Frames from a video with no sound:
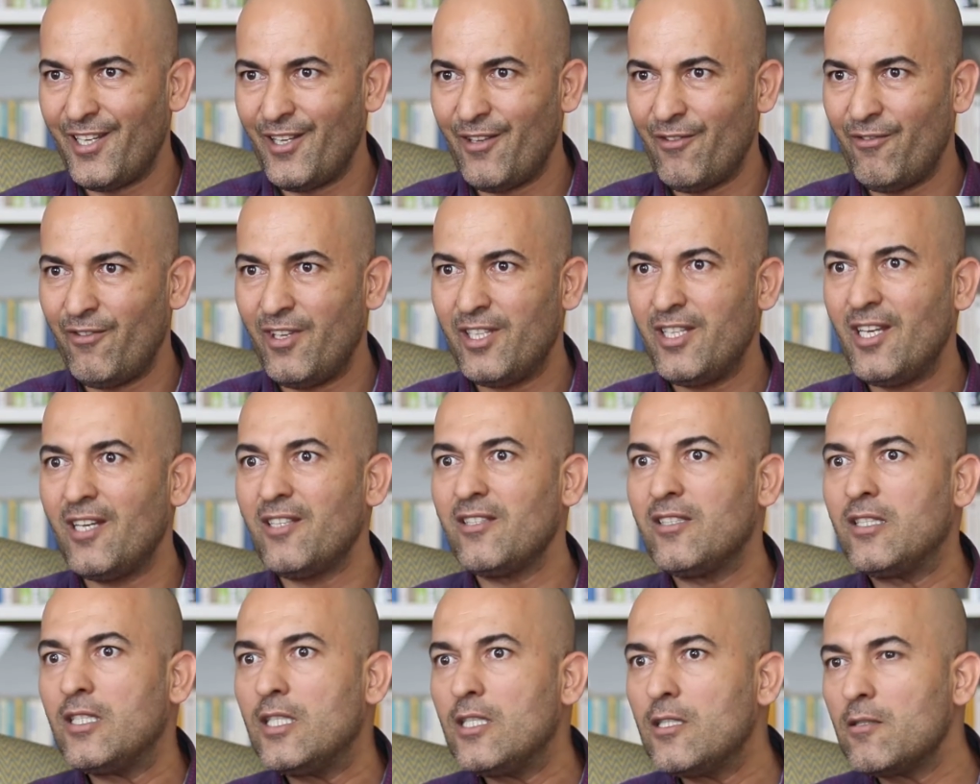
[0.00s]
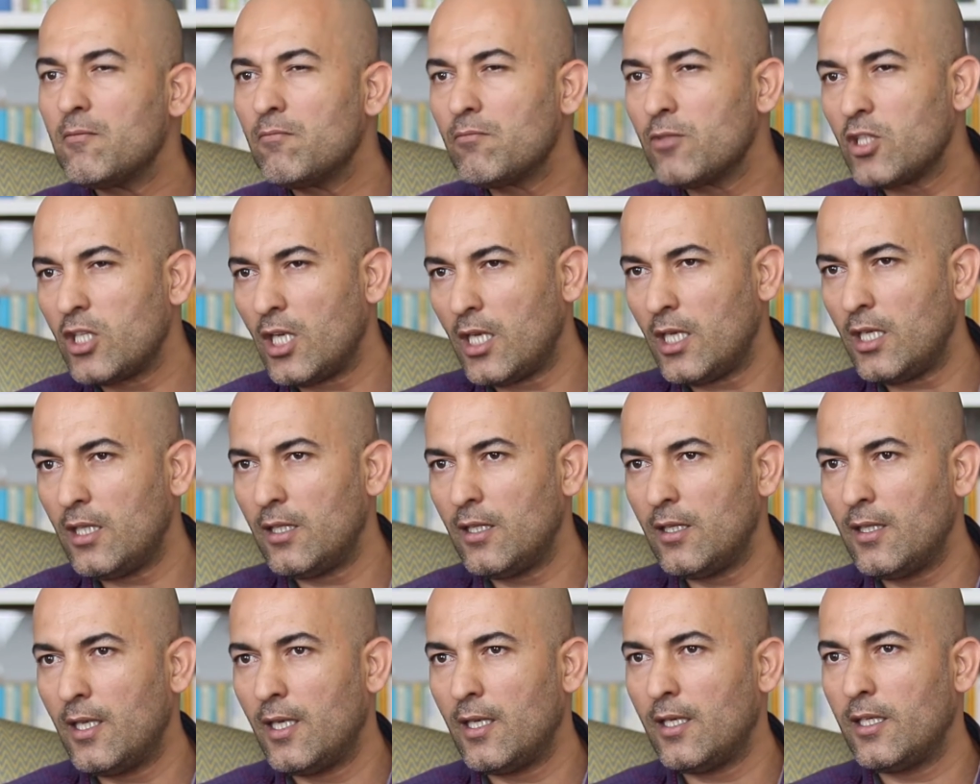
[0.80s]
Vedantizm
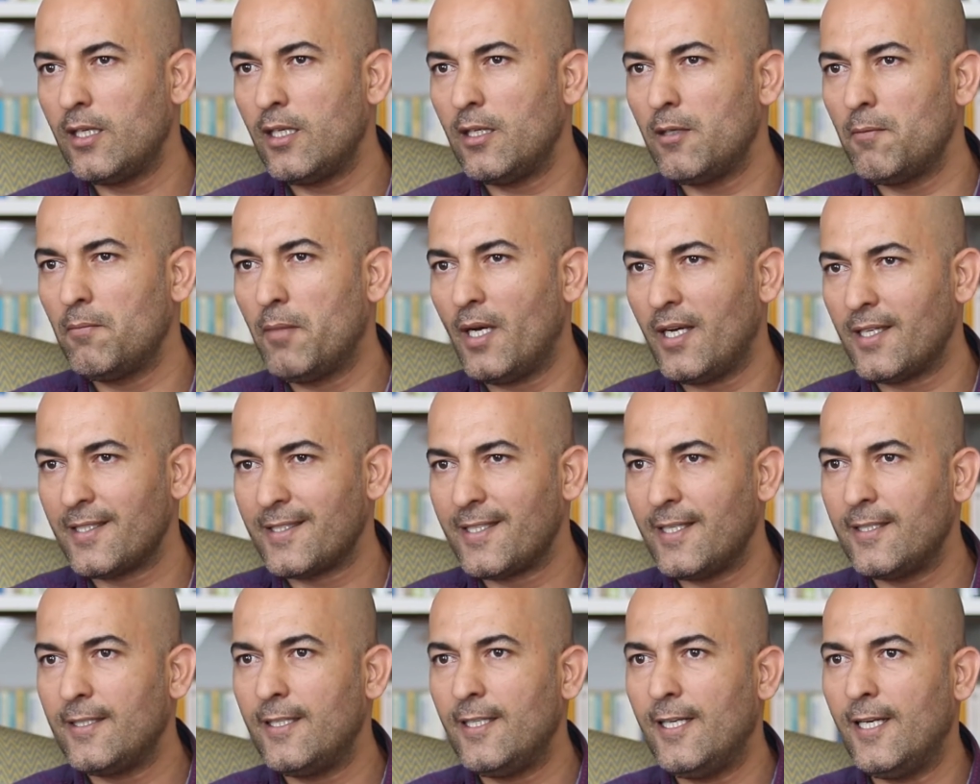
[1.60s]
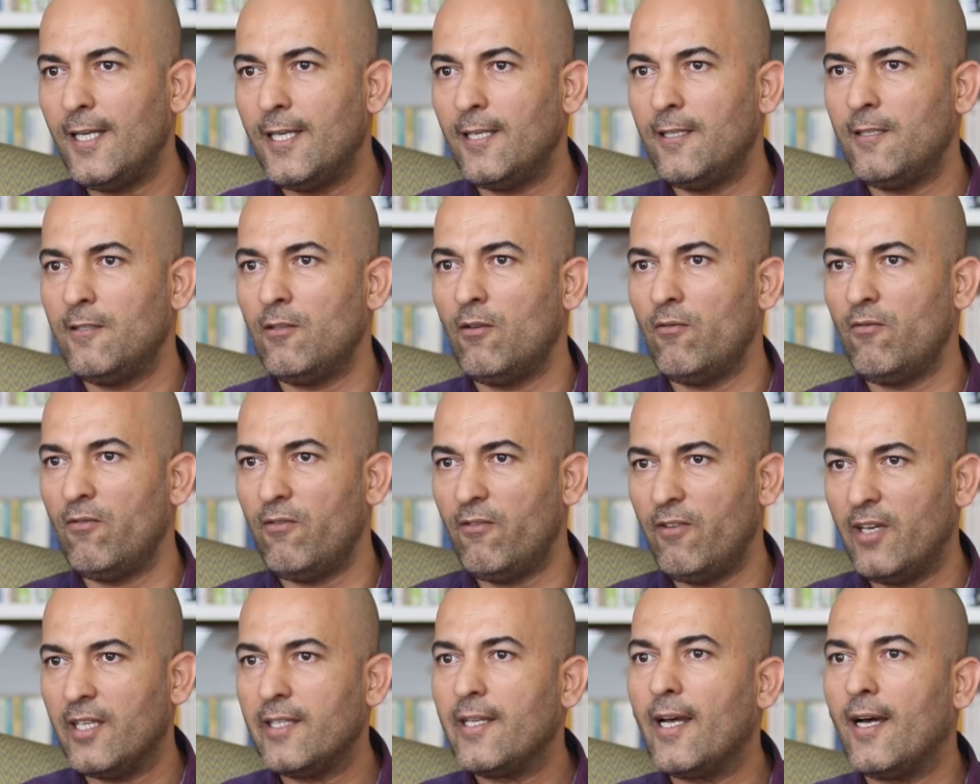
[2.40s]
şeyindeki bahsedilen
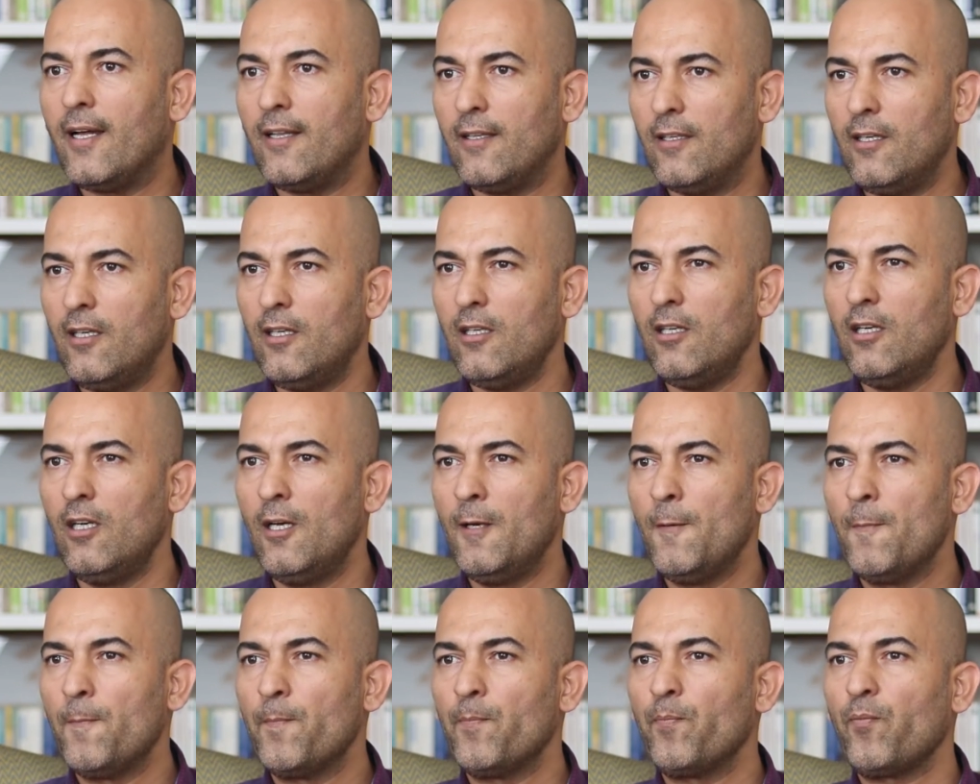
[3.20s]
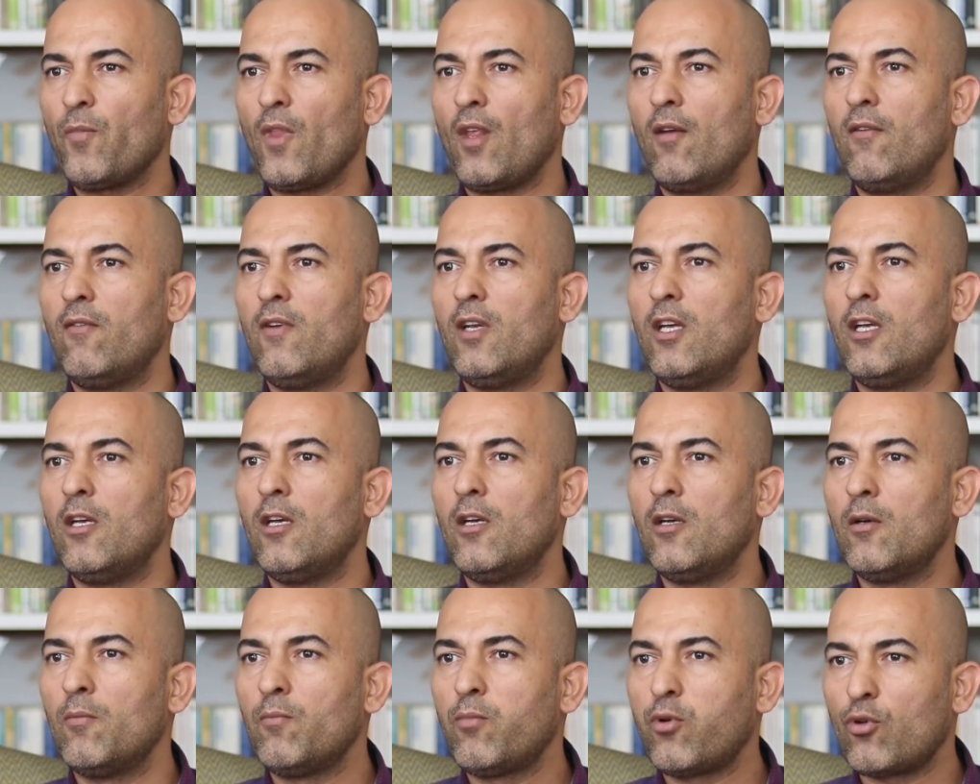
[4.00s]
vedalar
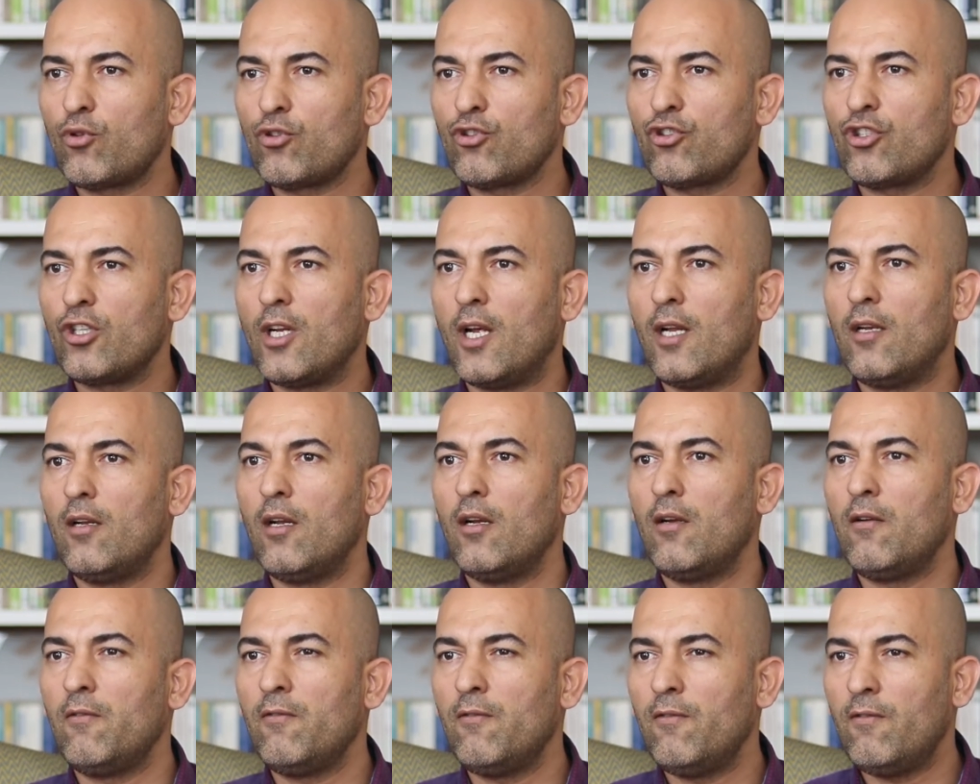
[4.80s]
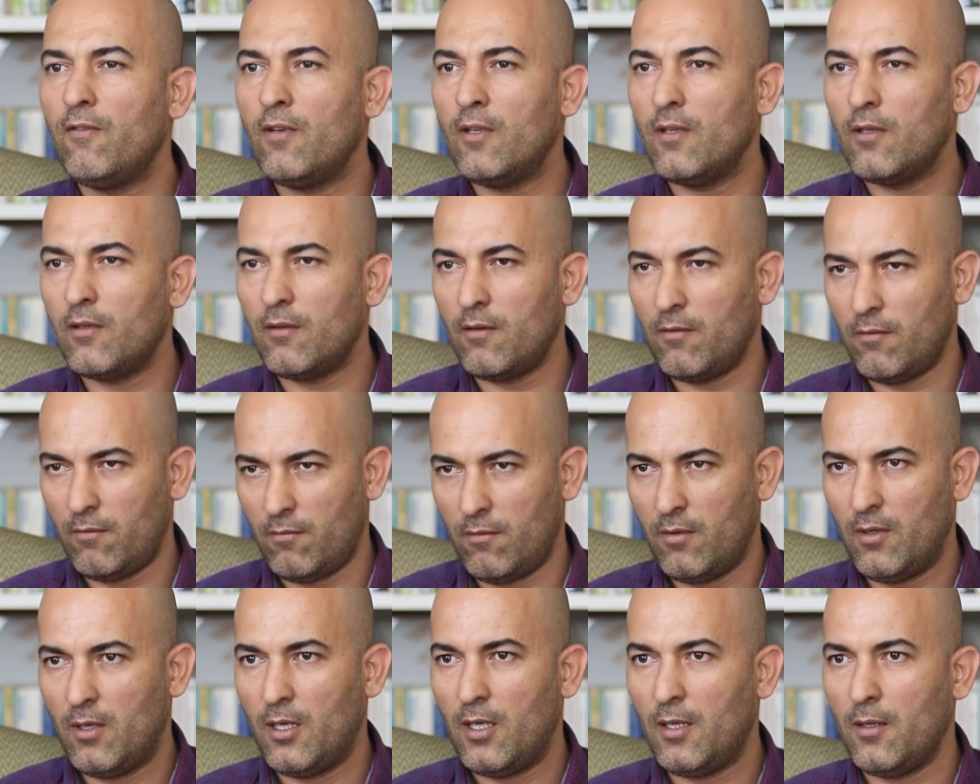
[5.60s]
ve Puruşnalar ve
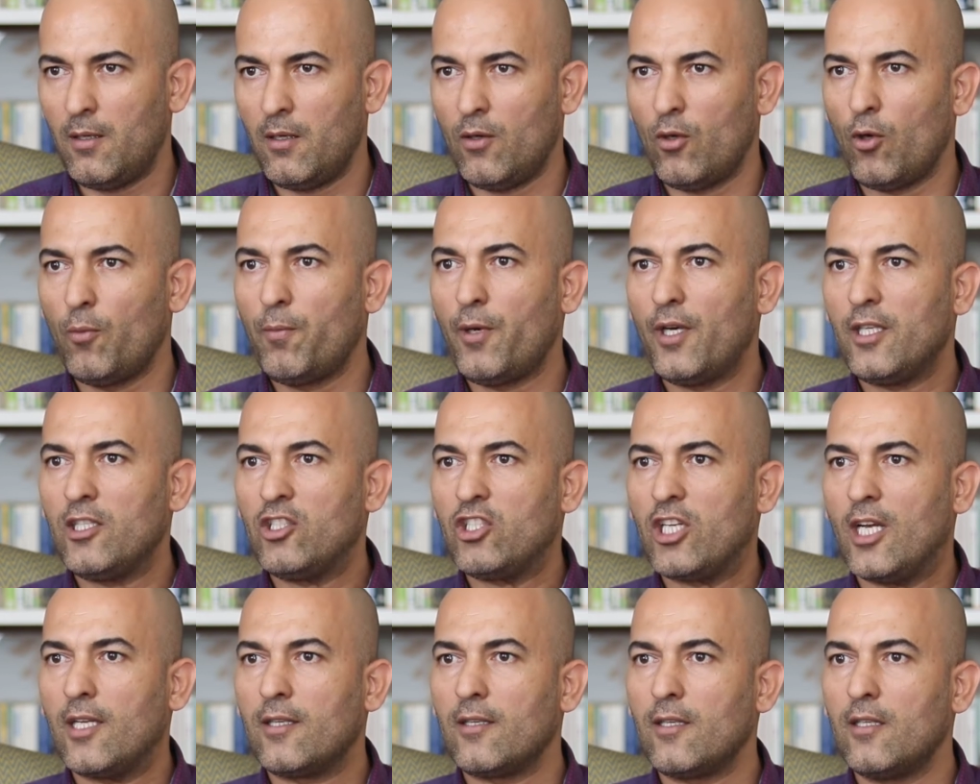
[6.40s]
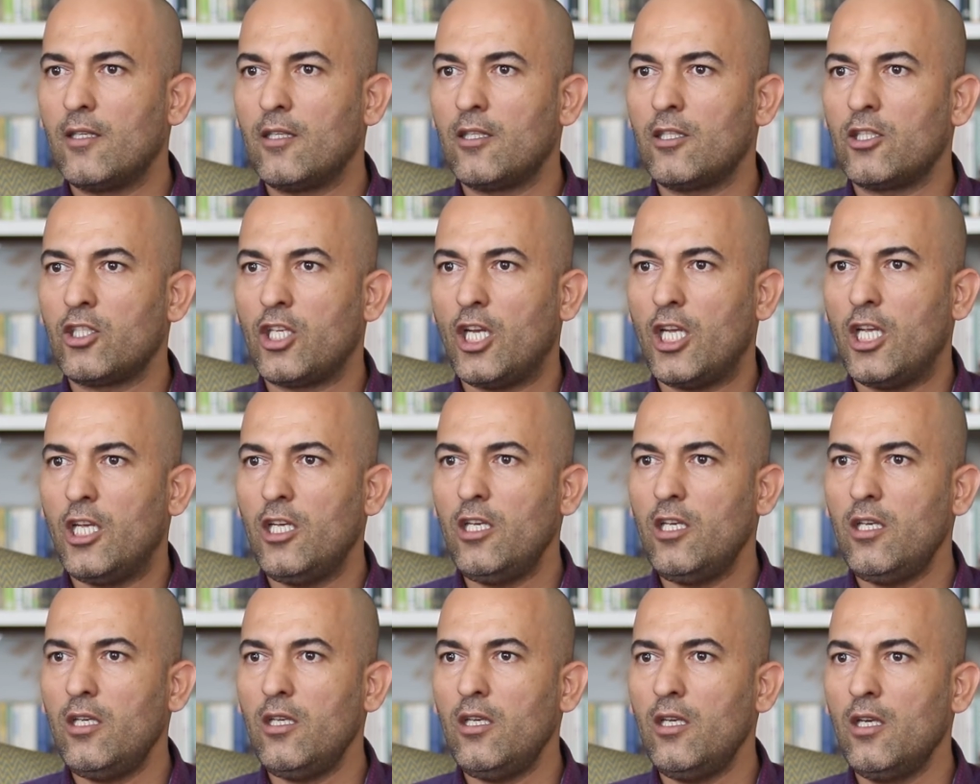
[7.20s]
Upanishadlar
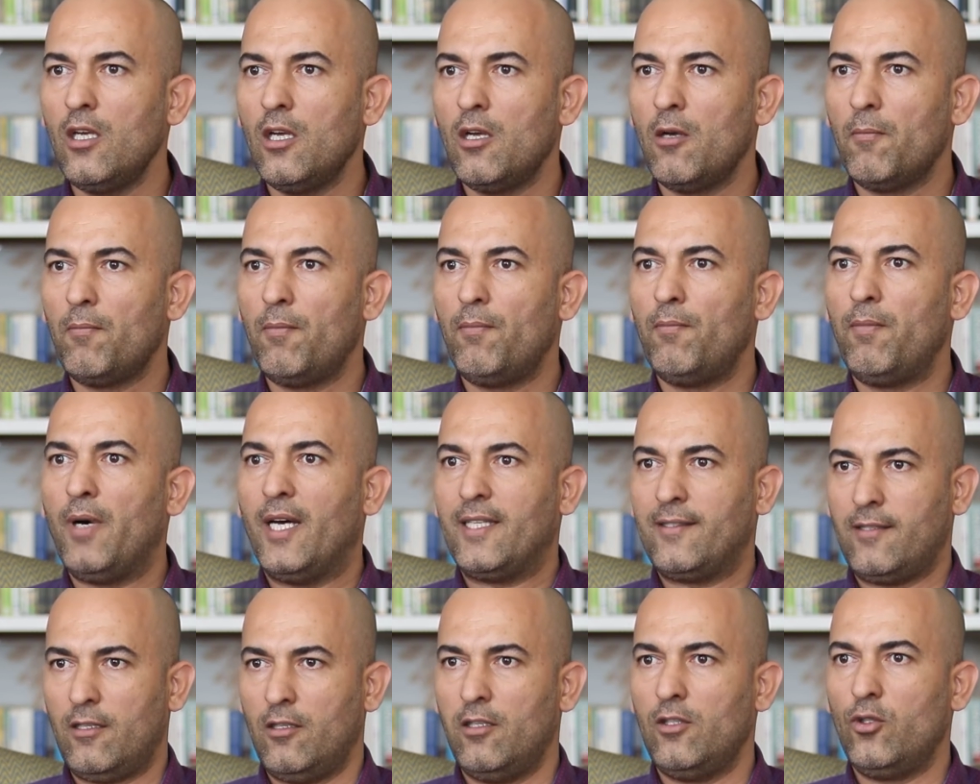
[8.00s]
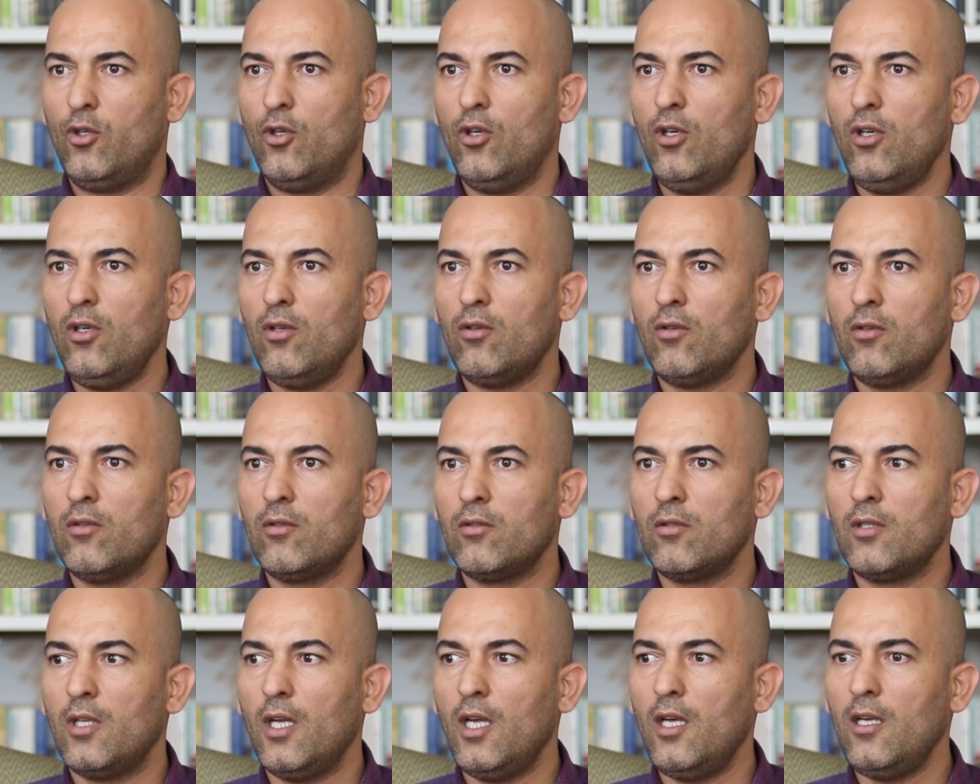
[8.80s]
şeyi patlıyor
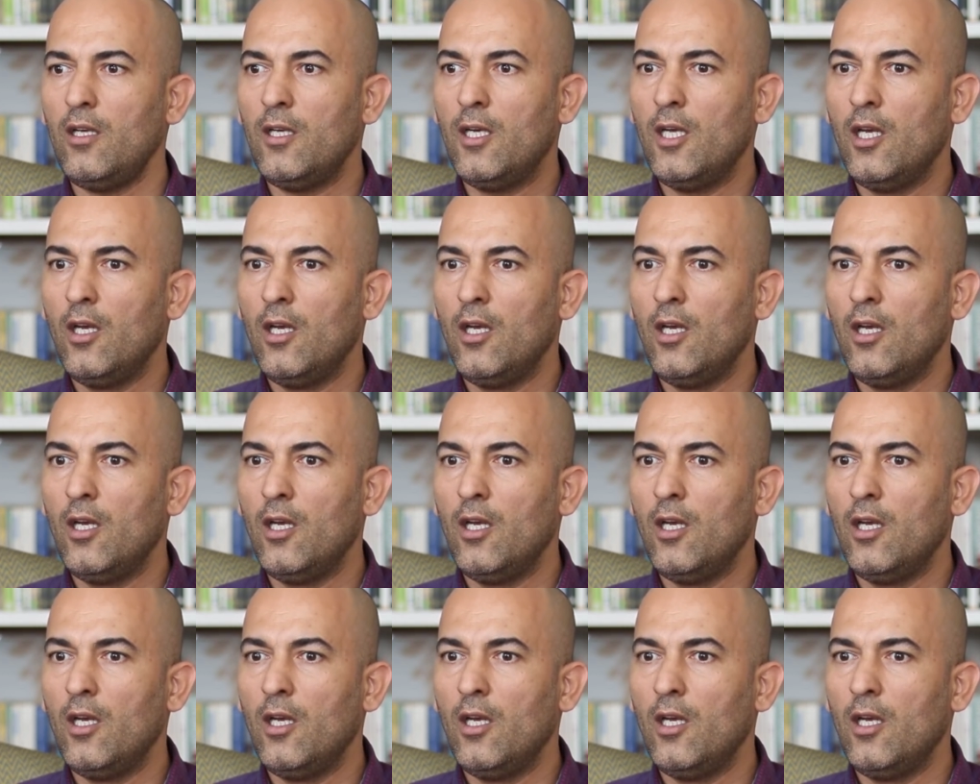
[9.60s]
onda.